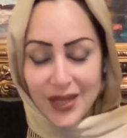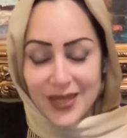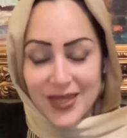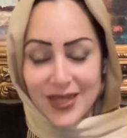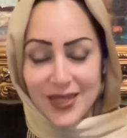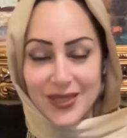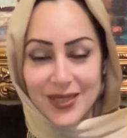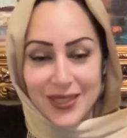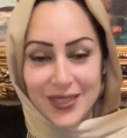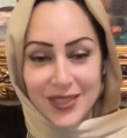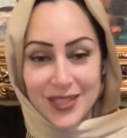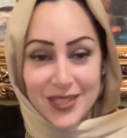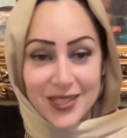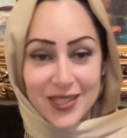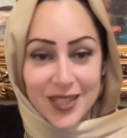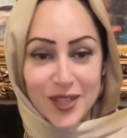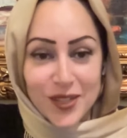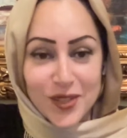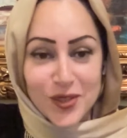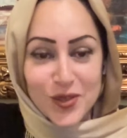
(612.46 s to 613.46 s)
يعني
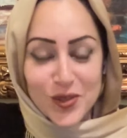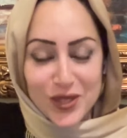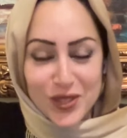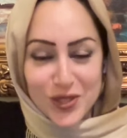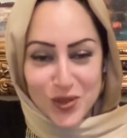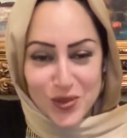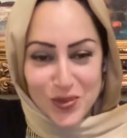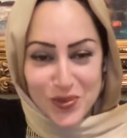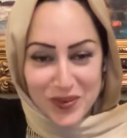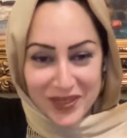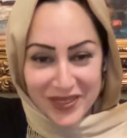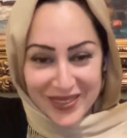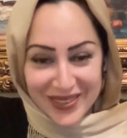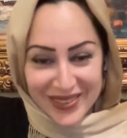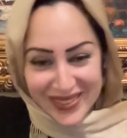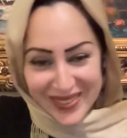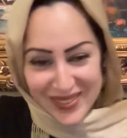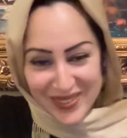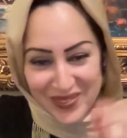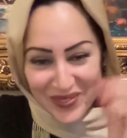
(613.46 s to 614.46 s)
تستحضرني جملة
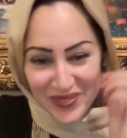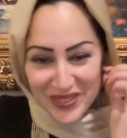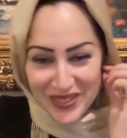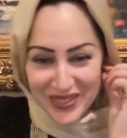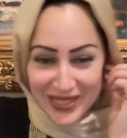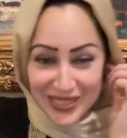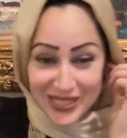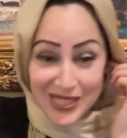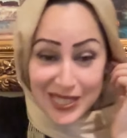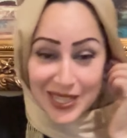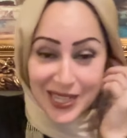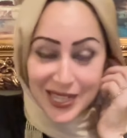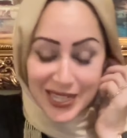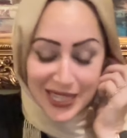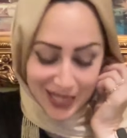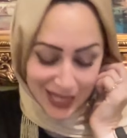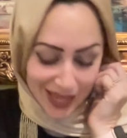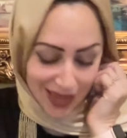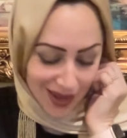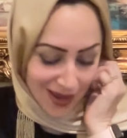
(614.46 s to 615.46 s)
من صرنا
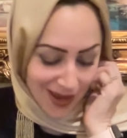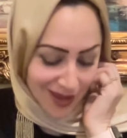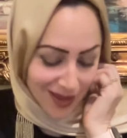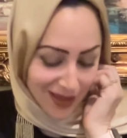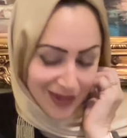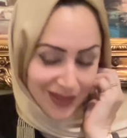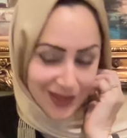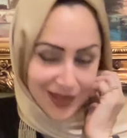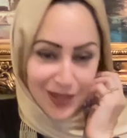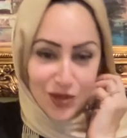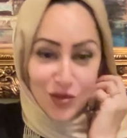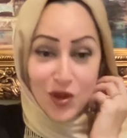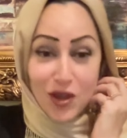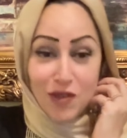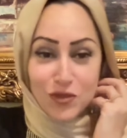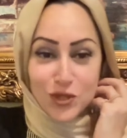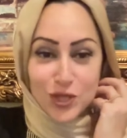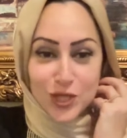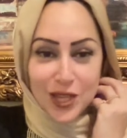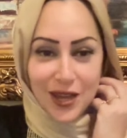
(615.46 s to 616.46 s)
نحكي هلا آه، لغة
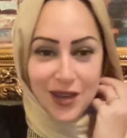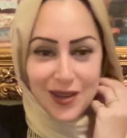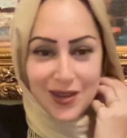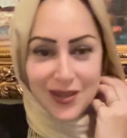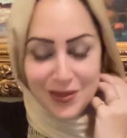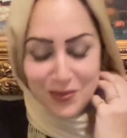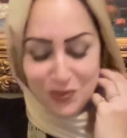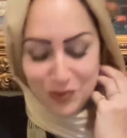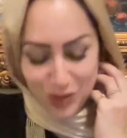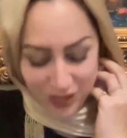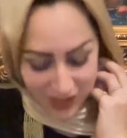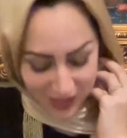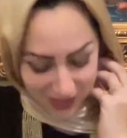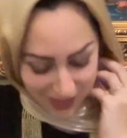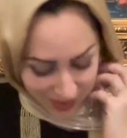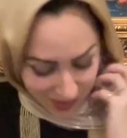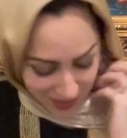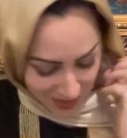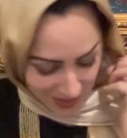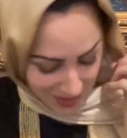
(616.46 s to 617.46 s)
فصحى
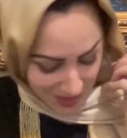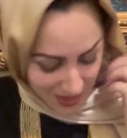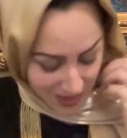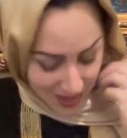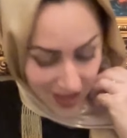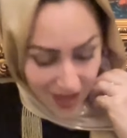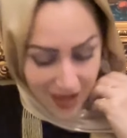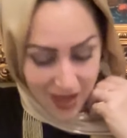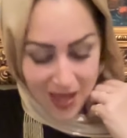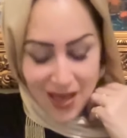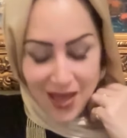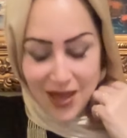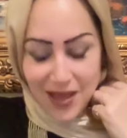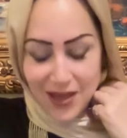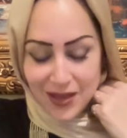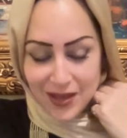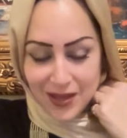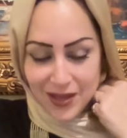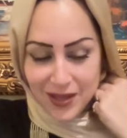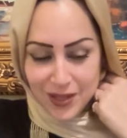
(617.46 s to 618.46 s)
مهمة
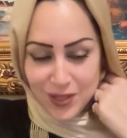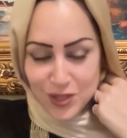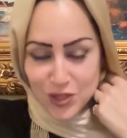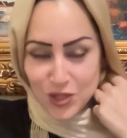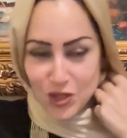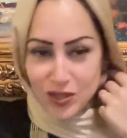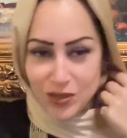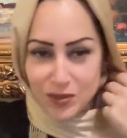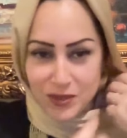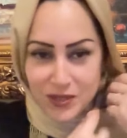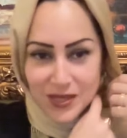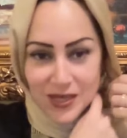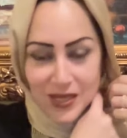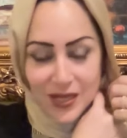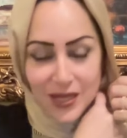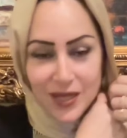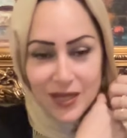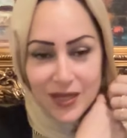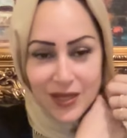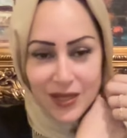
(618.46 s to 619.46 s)
سوري بس
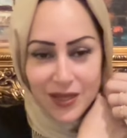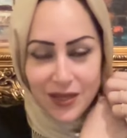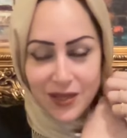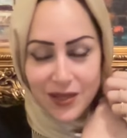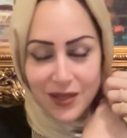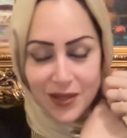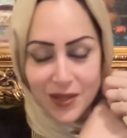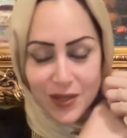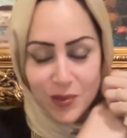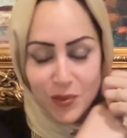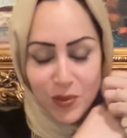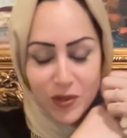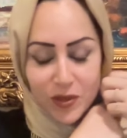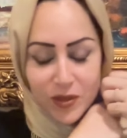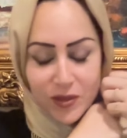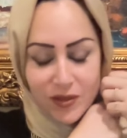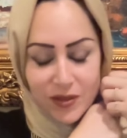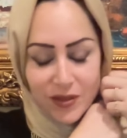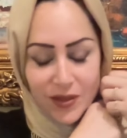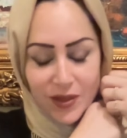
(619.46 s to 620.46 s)

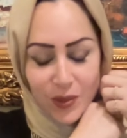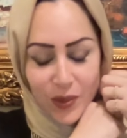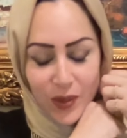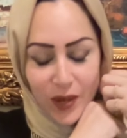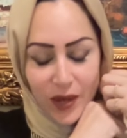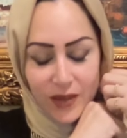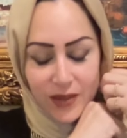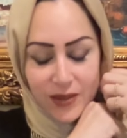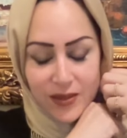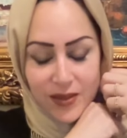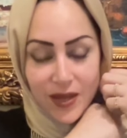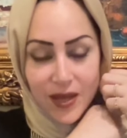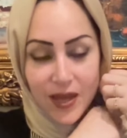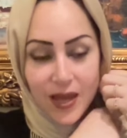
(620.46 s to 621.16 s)
الايربود وقعت